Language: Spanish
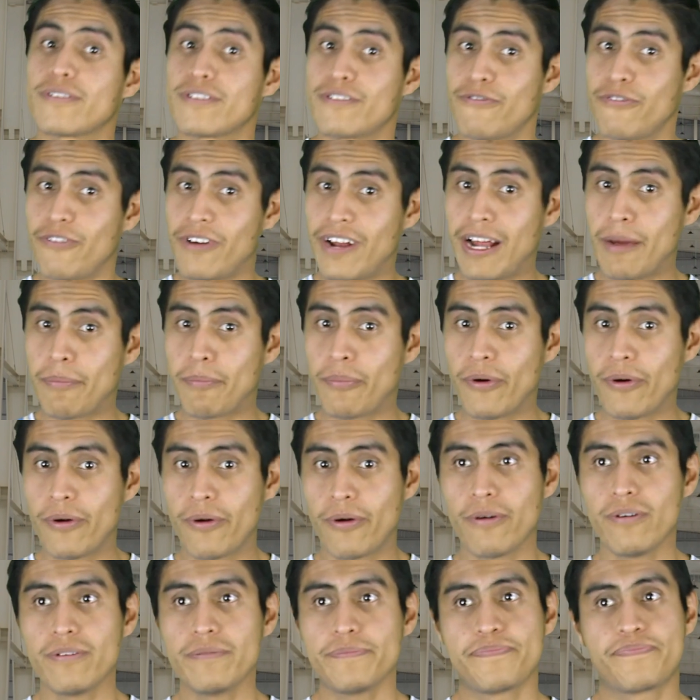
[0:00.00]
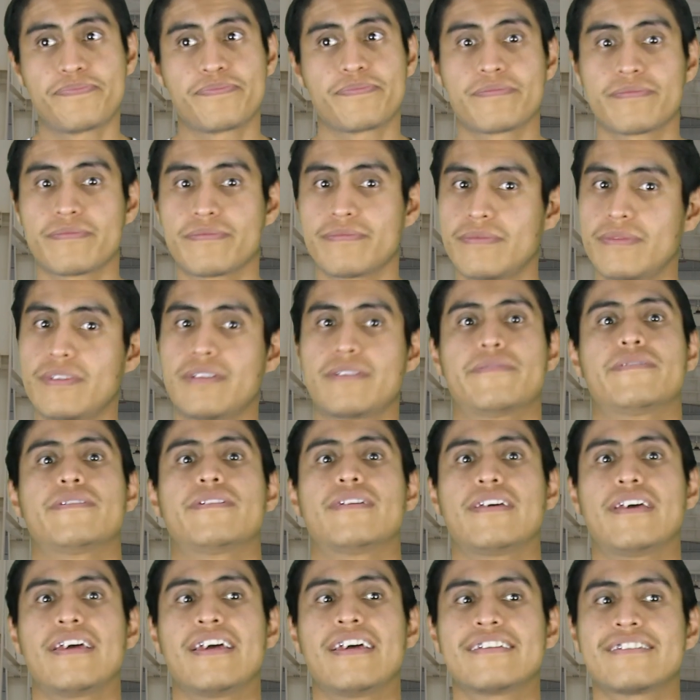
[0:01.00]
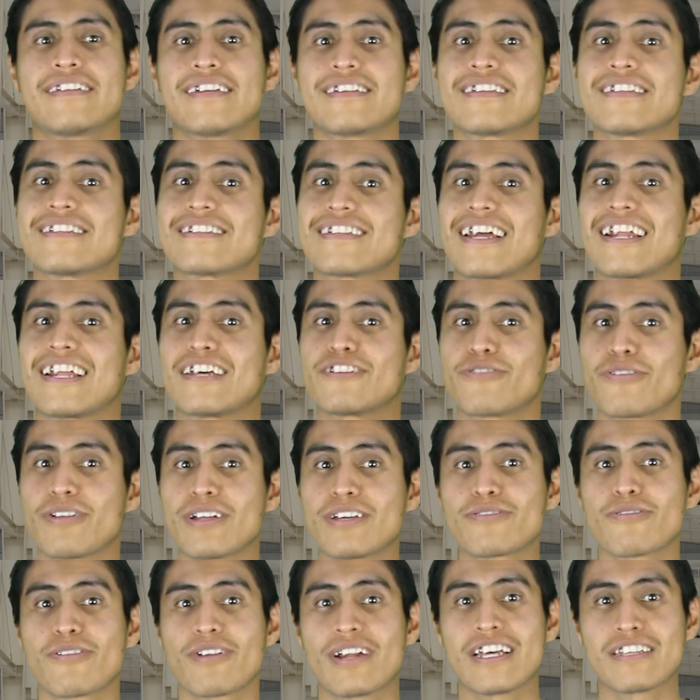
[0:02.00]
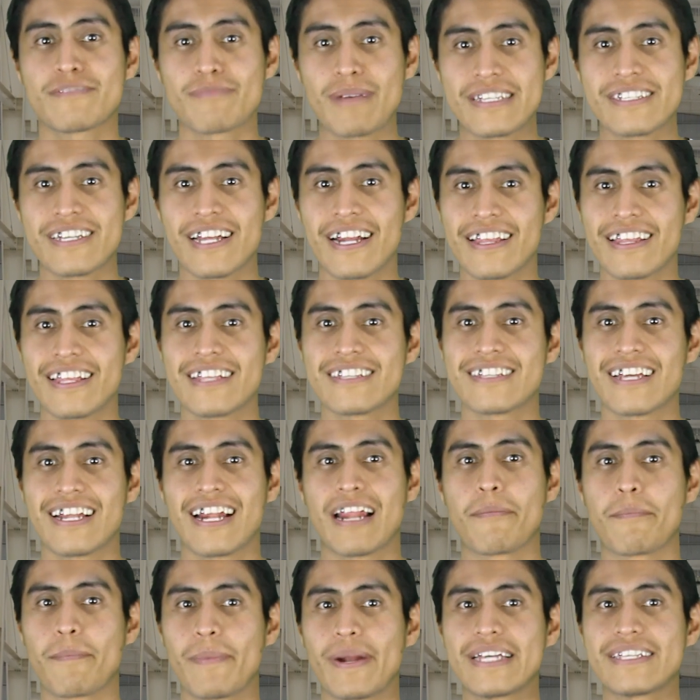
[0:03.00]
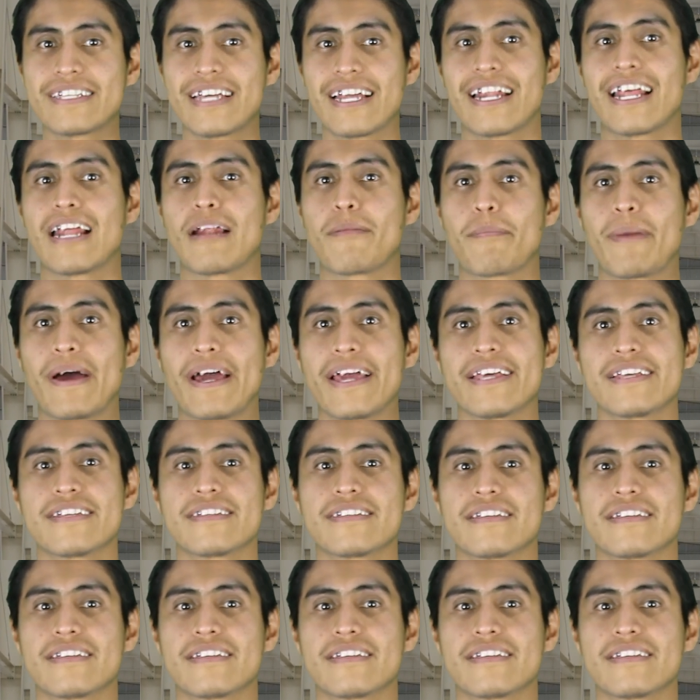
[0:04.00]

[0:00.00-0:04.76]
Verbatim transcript: si fuera poco, estas instalaciones son las más grandes de la empresa en el país.